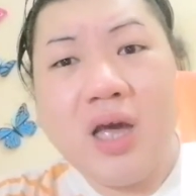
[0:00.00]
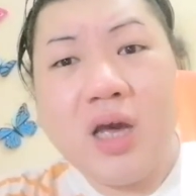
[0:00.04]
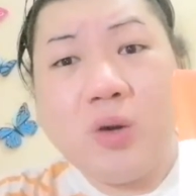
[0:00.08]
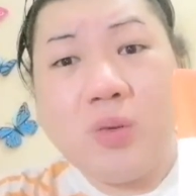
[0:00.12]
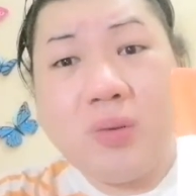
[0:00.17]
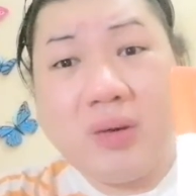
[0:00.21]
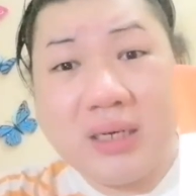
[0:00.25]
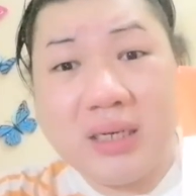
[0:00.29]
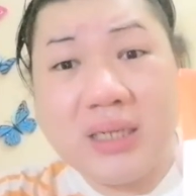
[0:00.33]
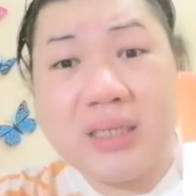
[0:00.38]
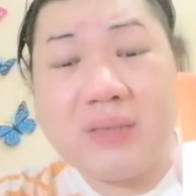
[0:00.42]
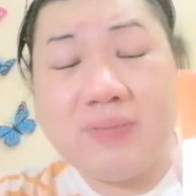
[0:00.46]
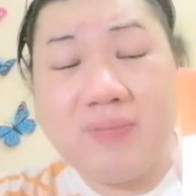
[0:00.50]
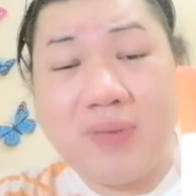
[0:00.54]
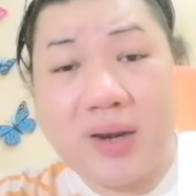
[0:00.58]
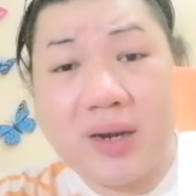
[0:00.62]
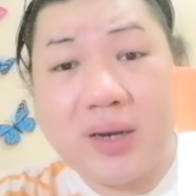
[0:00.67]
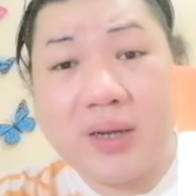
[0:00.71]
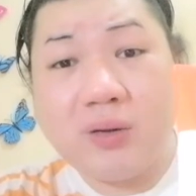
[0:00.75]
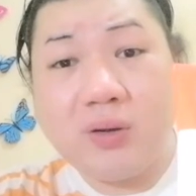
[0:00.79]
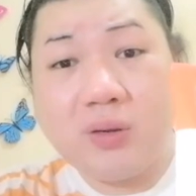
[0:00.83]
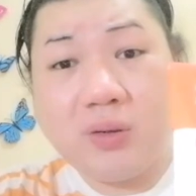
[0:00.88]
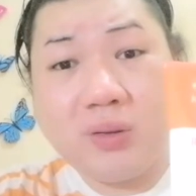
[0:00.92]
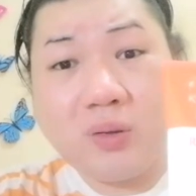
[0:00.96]
Which is
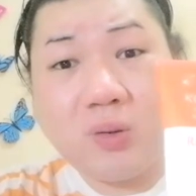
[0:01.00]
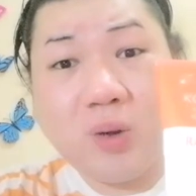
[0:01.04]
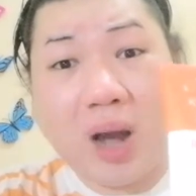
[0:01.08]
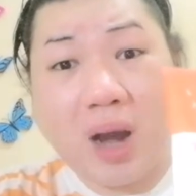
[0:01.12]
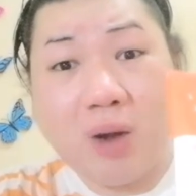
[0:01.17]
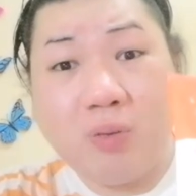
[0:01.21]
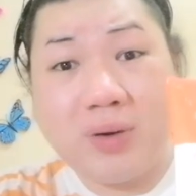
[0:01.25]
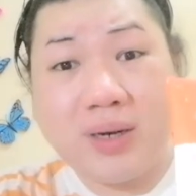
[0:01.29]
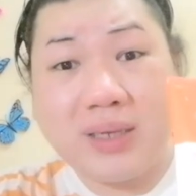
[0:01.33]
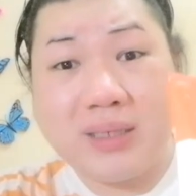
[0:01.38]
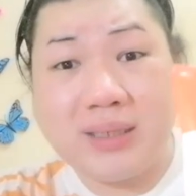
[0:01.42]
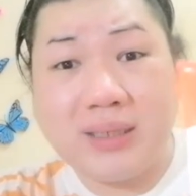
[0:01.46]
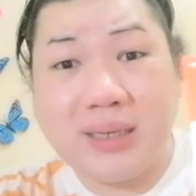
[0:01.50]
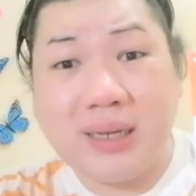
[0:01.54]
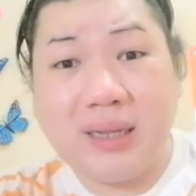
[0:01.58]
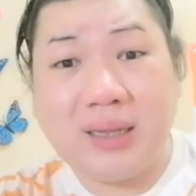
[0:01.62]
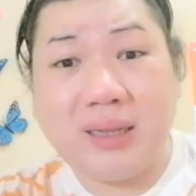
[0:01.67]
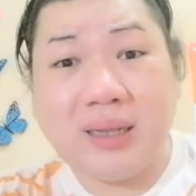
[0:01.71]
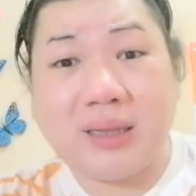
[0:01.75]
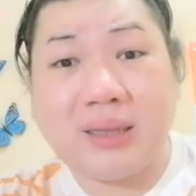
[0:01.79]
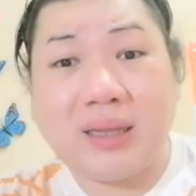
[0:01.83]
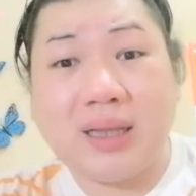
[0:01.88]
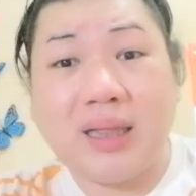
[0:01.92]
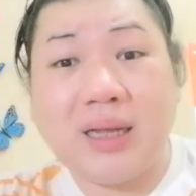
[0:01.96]
very good to our skin
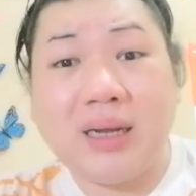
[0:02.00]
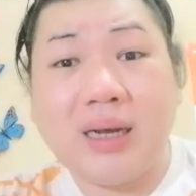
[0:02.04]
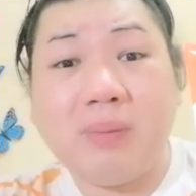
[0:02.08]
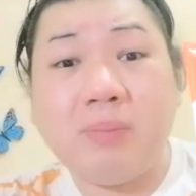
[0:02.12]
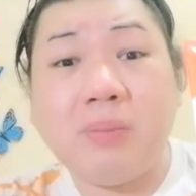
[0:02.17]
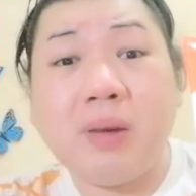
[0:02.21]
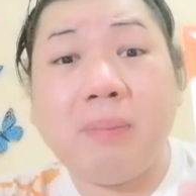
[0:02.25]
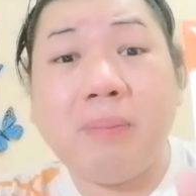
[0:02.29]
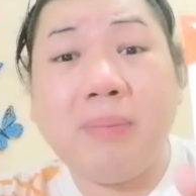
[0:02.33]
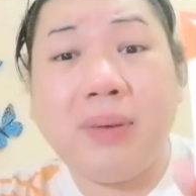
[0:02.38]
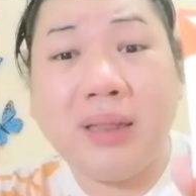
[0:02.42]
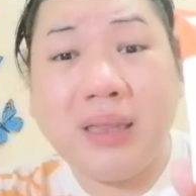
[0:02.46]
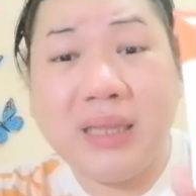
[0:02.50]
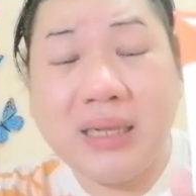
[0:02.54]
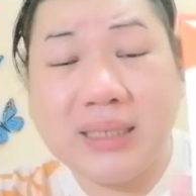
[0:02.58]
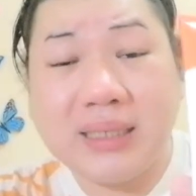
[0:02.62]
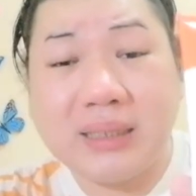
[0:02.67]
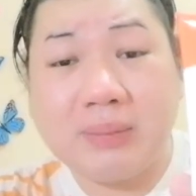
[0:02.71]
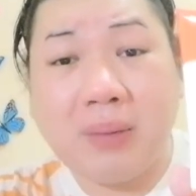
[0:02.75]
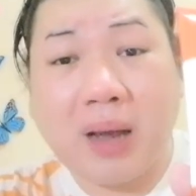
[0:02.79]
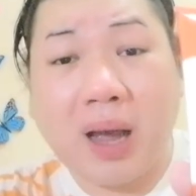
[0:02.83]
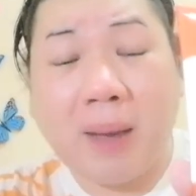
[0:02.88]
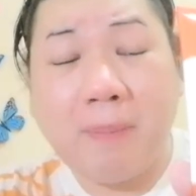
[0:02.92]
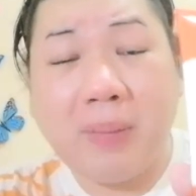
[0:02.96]
na talagang mabilis
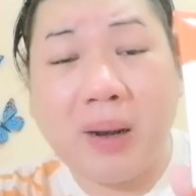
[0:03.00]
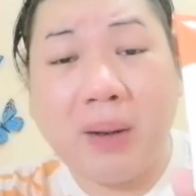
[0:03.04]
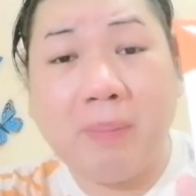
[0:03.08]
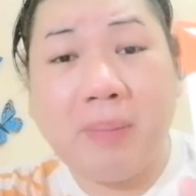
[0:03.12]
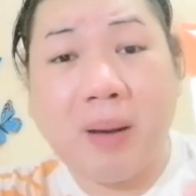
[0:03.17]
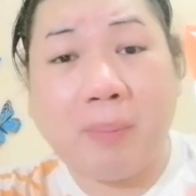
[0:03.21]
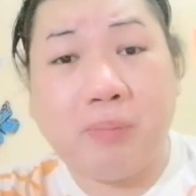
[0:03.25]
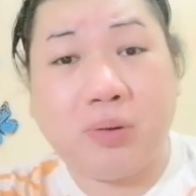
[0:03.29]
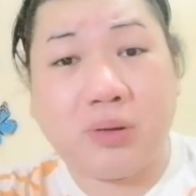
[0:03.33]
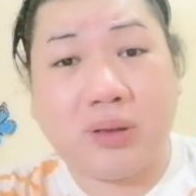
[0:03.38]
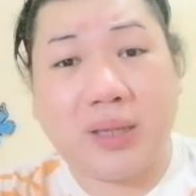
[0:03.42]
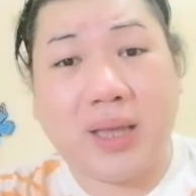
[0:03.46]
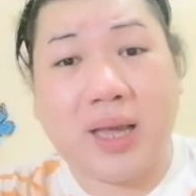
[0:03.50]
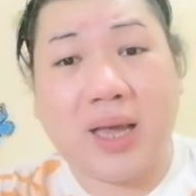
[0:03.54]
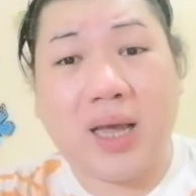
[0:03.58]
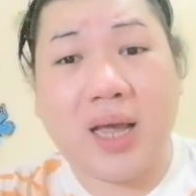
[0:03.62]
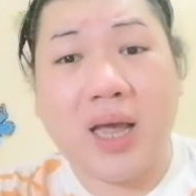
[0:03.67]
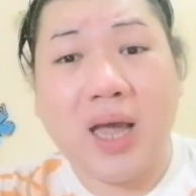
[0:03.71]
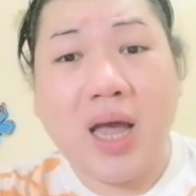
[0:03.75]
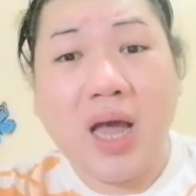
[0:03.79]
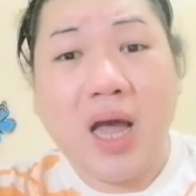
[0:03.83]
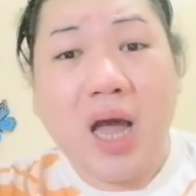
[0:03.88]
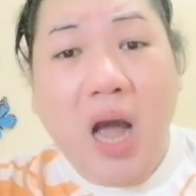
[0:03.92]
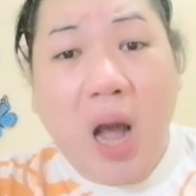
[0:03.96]

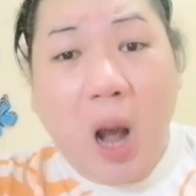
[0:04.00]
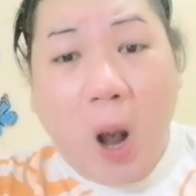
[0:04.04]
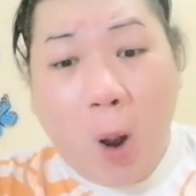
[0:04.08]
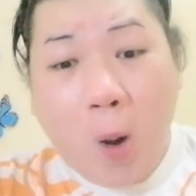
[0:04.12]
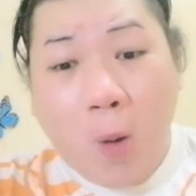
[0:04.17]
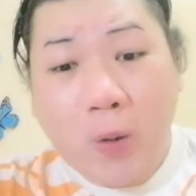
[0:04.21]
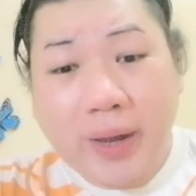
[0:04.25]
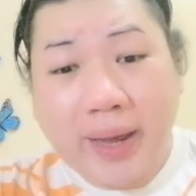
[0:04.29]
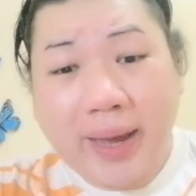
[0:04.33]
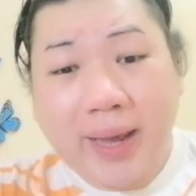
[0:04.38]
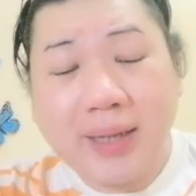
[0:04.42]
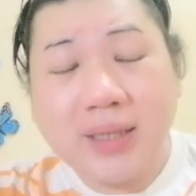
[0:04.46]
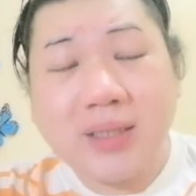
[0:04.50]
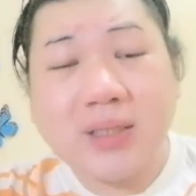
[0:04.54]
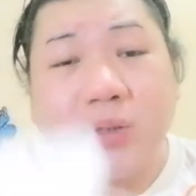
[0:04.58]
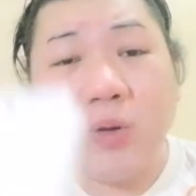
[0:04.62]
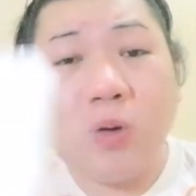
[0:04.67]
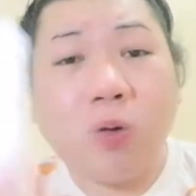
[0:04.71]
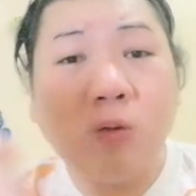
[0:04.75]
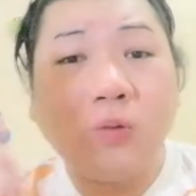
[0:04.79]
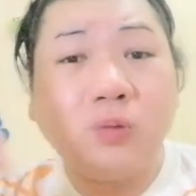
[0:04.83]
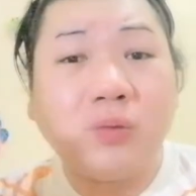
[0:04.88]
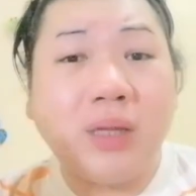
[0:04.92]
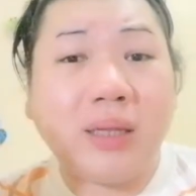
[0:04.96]
makapagpaputi. Okay, so
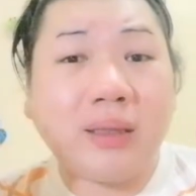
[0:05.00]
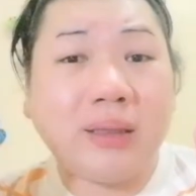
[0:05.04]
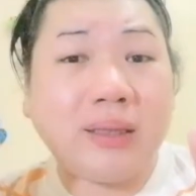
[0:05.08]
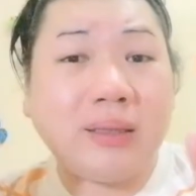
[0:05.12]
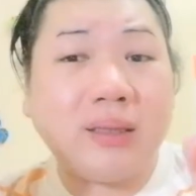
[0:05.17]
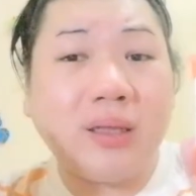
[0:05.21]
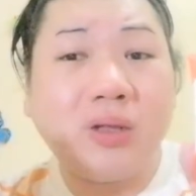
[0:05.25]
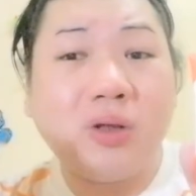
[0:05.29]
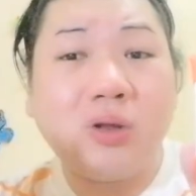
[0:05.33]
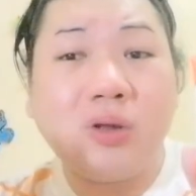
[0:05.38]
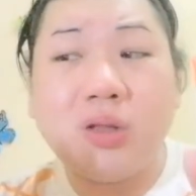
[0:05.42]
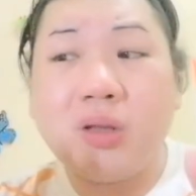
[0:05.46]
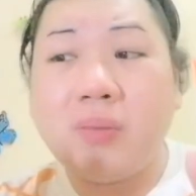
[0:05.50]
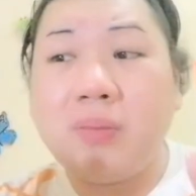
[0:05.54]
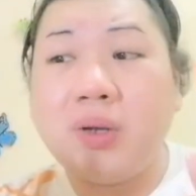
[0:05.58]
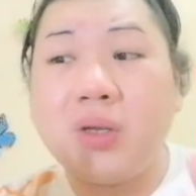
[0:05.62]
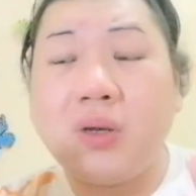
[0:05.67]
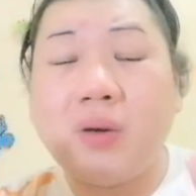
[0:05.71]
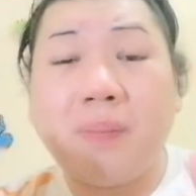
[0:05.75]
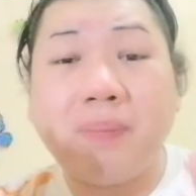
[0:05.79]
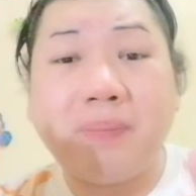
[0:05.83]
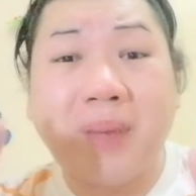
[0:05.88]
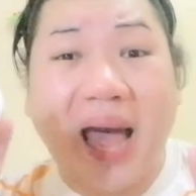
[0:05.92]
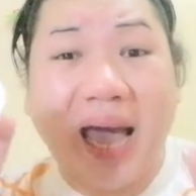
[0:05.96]
kung titignan niyo naman
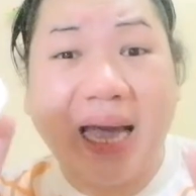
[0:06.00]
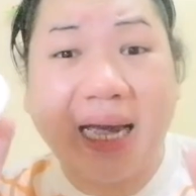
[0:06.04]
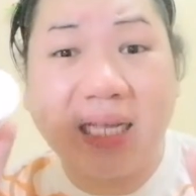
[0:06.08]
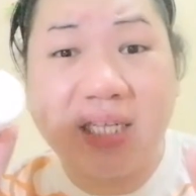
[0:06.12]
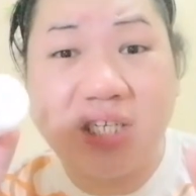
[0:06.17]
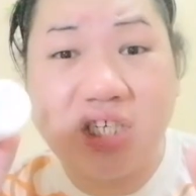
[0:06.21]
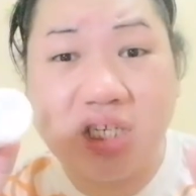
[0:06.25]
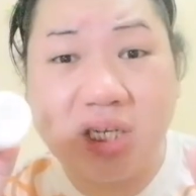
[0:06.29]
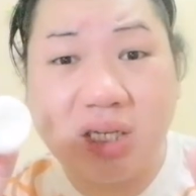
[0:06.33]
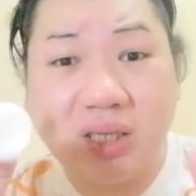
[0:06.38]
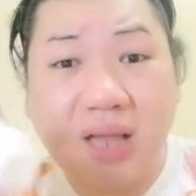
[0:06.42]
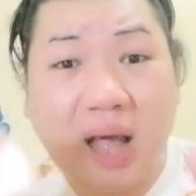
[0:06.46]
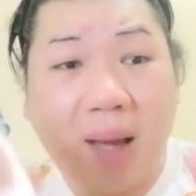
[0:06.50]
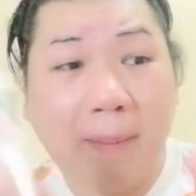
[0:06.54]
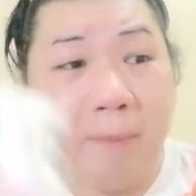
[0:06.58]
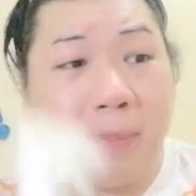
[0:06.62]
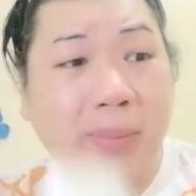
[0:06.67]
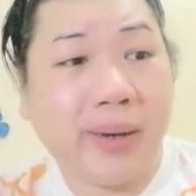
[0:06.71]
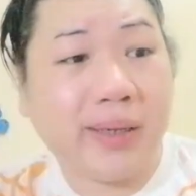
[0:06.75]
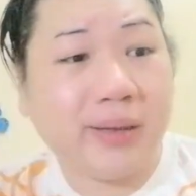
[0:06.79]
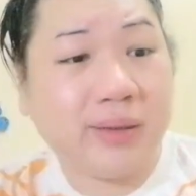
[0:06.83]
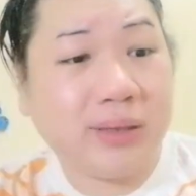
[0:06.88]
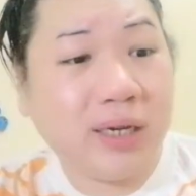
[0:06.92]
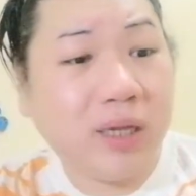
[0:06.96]
yung packaging
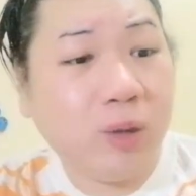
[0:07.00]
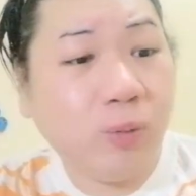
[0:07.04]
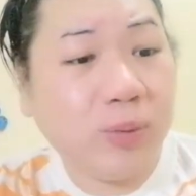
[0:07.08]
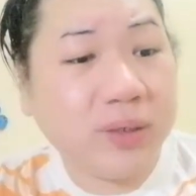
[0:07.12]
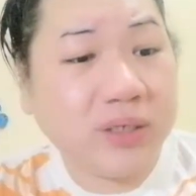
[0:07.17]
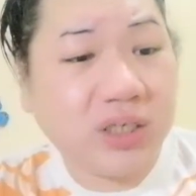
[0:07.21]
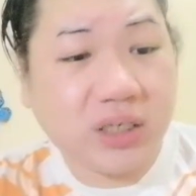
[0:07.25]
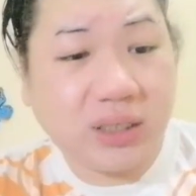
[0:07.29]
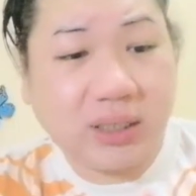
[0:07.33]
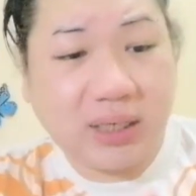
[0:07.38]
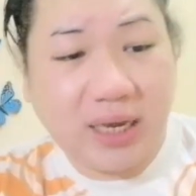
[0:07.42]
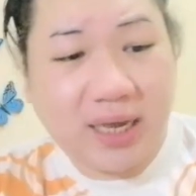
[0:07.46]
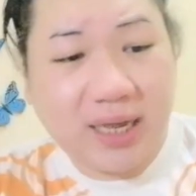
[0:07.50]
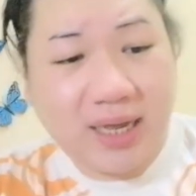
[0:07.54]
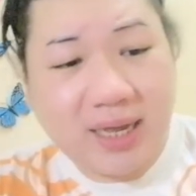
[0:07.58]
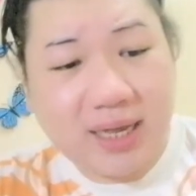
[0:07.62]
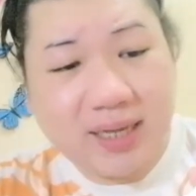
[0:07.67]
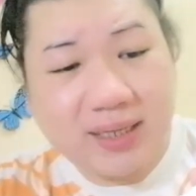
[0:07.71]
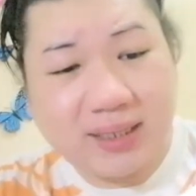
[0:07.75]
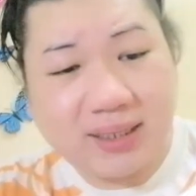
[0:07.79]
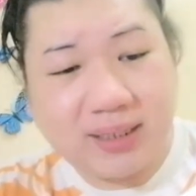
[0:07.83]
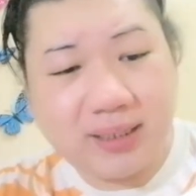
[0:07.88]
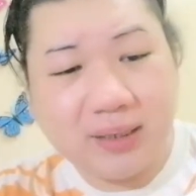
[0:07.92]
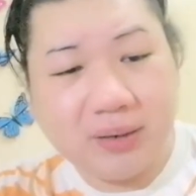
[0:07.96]
number 3, which
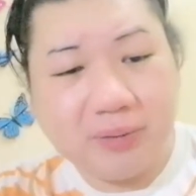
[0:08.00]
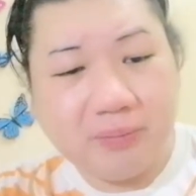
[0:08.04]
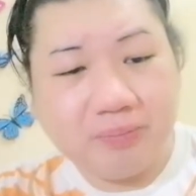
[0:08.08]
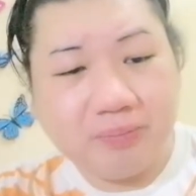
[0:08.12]
is,